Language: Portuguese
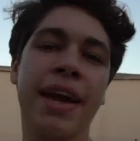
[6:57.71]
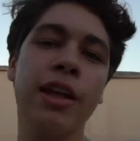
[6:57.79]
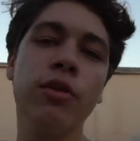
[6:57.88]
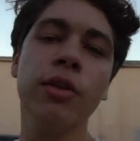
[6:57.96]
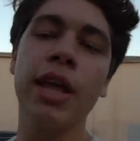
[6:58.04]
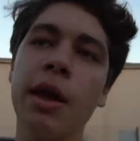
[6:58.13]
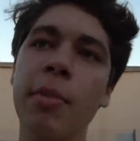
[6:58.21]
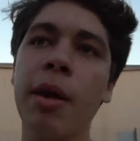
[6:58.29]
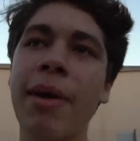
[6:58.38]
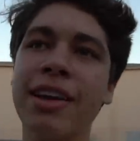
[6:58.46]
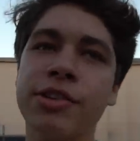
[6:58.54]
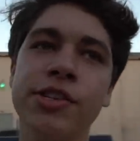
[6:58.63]
quem não lembra, a
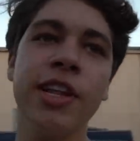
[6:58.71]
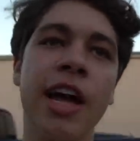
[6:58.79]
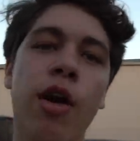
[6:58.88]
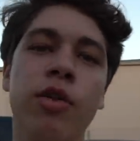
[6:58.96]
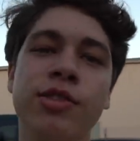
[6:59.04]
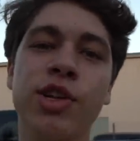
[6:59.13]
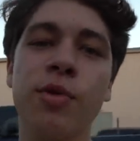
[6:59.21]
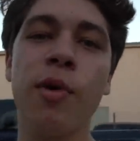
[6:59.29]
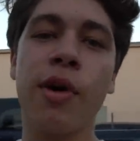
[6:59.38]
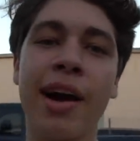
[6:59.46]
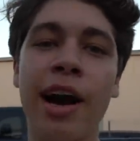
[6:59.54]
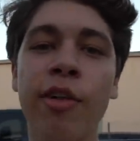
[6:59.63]
batida que aconteceu no
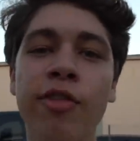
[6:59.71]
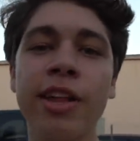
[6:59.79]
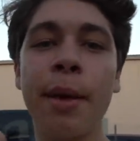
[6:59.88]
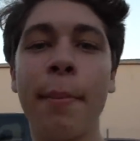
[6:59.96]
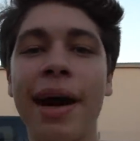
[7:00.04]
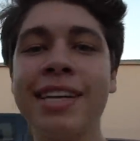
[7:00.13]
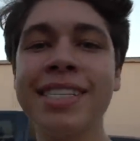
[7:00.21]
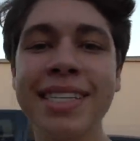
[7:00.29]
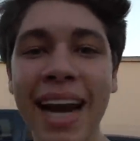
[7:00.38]
meu carro foi na parte